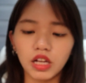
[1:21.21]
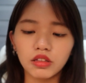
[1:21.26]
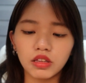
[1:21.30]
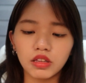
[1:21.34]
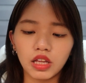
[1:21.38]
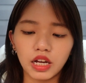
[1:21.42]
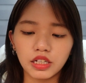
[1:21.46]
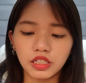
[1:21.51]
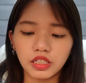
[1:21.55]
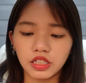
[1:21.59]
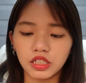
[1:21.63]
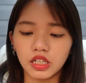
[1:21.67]
但
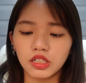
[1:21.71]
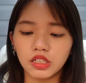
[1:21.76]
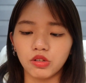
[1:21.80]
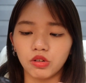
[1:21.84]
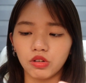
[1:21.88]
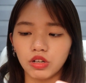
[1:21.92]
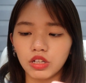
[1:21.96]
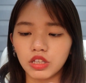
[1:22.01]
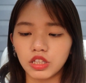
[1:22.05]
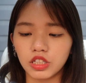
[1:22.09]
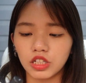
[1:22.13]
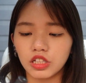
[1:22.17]
它现在有
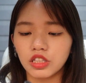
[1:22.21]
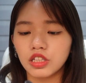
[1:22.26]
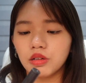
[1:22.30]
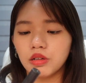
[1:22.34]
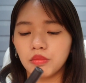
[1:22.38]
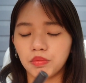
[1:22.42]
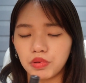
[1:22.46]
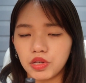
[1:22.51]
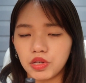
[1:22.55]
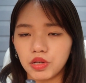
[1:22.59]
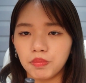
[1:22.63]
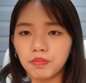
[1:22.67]
一点点
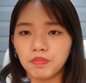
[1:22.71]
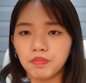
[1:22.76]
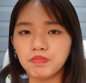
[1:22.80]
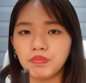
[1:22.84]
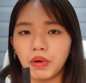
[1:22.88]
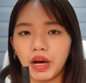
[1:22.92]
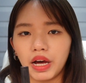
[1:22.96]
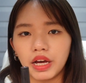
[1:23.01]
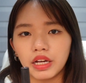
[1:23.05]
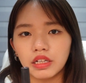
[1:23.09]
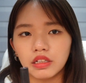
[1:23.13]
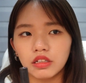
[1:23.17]
偏
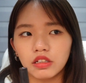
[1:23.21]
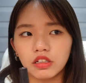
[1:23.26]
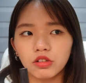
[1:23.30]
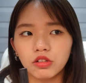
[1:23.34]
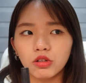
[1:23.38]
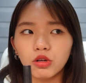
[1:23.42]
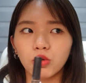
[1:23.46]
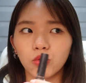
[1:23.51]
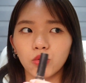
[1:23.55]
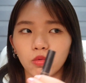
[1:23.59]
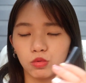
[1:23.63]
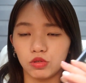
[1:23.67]
白，因
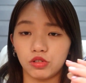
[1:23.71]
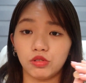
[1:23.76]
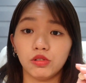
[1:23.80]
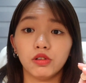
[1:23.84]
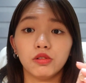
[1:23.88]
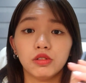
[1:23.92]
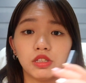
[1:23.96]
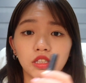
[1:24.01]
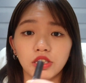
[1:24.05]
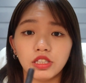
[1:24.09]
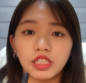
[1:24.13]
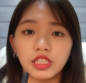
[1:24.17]
为我
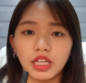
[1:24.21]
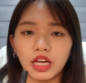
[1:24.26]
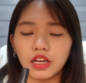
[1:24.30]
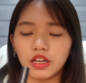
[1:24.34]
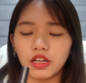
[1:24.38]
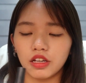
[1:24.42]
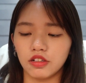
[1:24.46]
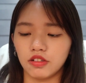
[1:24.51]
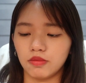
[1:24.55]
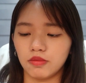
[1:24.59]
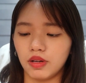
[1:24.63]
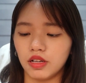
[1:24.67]
就是晒
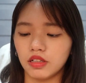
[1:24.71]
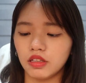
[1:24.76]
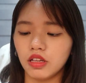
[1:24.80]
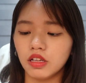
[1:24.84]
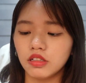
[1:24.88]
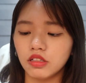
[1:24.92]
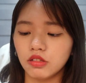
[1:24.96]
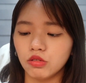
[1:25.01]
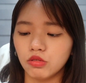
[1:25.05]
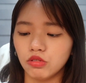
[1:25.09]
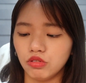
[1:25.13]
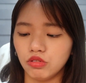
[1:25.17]
黑了嘛。
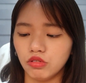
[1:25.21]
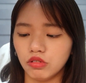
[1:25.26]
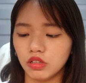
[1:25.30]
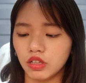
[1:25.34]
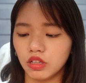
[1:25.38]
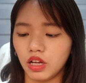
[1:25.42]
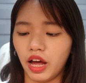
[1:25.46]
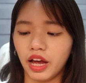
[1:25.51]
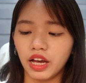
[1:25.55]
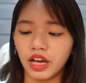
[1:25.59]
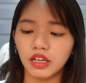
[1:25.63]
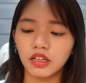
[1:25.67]
但是我觉
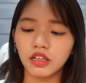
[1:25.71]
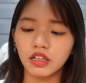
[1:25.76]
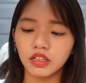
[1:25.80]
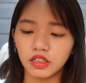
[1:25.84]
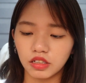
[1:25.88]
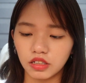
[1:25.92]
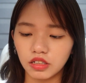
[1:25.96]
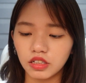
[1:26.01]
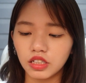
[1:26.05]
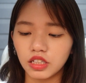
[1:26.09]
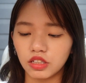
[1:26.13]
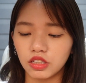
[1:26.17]
得还
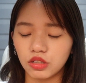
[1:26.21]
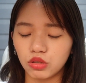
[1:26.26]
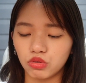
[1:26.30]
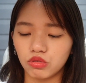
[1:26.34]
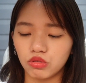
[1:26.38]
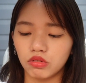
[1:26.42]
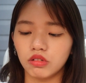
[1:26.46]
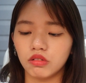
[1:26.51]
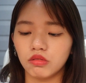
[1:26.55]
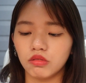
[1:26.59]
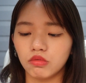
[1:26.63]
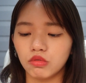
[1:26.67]
可以，
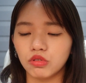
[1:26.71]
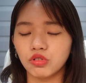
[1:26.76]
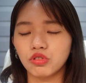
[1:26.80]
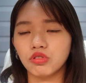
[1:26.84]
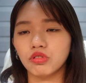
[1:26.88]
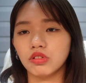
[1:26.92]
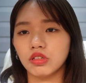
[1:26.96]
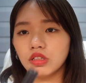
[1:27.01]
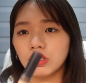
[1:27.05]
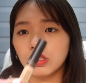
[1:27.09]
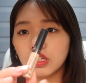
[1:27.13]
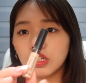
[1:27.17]
所以我
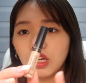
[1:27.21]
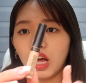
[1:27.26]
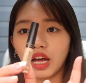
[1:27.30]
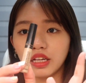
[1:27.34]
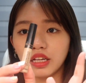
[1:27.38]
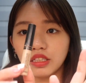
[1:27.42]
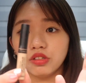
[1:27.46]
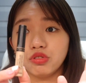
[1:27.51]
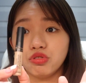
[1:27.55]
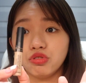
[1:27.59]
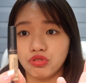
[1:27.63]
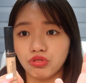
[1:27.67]
就是还
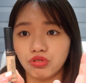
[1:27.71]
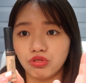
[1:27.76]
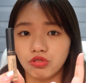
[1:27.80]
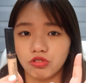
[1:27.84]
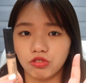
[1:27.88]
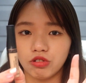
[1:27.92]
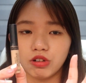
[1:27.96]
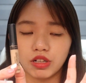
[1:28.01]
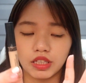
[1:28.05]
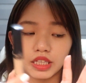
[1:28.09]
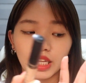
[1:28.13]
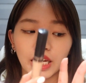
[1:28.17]
是继续
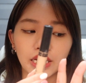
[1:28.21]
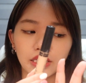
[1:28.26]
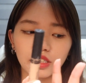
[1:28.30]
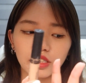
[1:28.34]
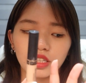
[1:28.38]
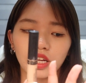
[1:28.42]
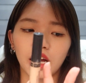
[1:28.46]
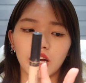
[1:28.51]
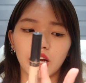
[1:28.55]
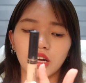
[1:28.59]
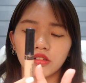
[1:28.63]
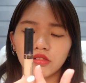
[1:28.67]
会带着
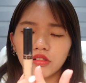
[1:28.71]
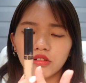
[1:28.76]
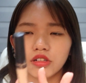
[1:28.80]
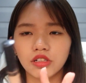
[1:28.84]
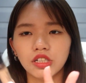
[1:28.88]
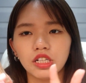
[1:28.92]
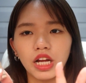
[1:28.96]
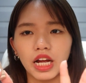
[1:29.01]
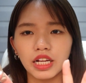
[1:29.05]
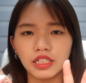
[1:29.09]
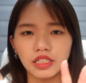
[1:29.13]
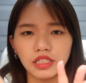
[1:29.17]
它。而
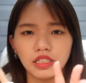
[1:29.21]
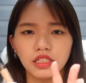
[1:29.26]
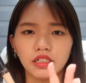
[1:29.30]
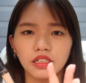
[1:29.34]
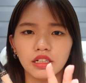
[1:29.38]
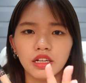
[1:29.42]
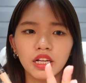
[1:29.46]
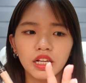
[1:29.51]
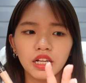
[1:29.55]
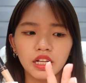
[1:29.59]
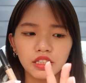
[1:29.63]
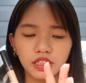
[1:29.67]
且它真的
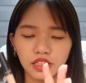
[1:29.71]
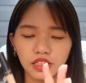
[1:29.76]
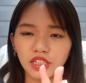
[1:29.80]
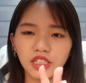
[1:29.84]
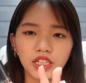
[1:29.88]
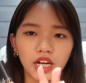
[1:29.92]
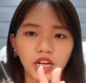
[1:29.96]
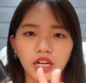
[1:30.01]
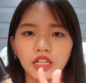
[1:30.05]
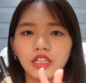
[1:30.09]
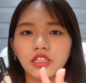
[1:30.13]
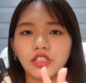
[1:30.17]
遮
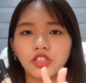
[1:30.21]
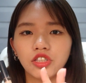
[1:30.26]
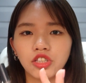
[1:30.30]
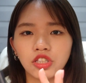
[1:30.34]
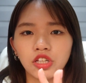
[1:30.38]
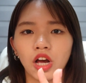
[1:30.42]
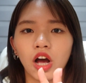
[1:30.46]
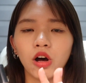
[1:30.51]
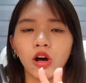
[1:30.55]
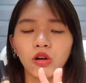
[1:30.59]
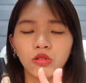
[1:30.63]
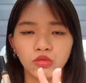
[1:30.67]
瑕力
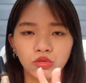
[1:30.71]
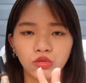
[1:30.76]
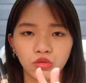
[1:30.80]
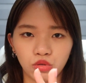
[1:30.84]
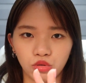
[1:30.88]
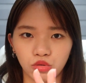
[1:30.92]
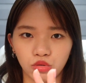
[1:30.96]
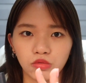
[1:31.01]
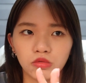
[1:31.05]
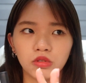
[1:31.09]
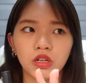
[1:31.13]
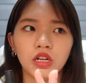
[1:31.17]
超
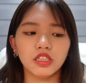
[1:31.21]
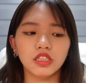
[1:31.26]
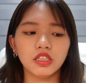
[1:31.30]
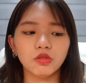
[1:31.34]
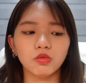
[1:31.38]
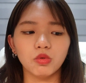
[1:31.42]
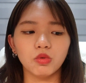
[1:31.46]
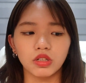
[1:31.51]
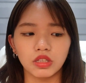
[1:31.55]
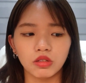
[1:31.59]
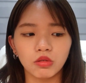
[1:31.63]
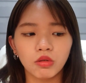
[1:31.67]
足。其实
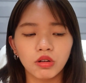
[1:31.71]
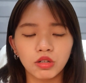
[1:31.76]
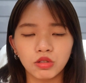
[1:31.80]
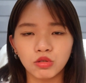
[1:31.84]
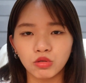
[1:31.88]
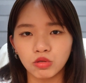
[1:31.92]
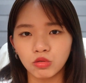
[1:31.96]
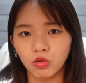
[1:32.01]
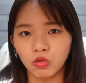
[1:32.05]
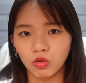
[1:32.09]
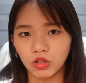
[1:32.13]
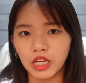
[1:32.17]
我会
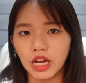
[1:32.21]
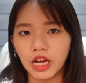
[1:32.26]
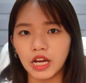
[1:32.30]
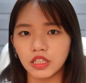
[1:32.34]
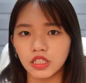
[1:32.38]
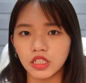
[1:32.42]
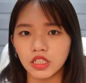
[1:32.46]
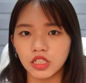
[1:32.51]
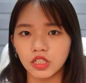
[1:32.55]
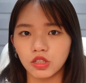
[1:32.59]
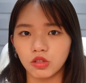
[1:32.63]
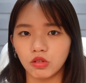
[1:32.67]
出国带的
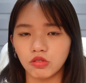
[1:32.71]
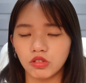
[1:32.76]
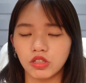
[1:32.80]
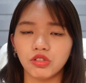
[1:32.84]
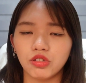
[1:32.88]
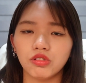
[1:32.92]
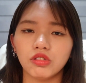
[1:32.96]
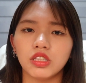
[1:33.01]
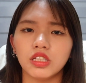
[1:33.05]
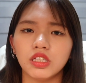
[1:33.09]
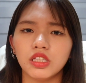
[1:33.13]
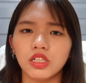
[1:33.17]
这些东西，
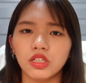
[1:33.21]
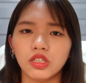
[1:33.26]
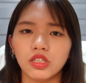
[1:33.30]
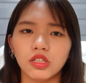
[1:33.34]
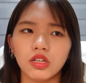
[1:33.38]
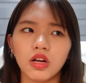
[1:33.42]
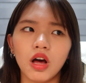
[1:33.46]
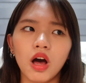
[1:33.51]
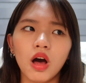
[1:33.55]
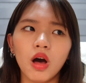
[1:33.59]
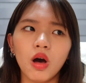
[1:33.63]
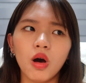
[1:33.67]
就真的
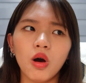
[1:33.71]
是，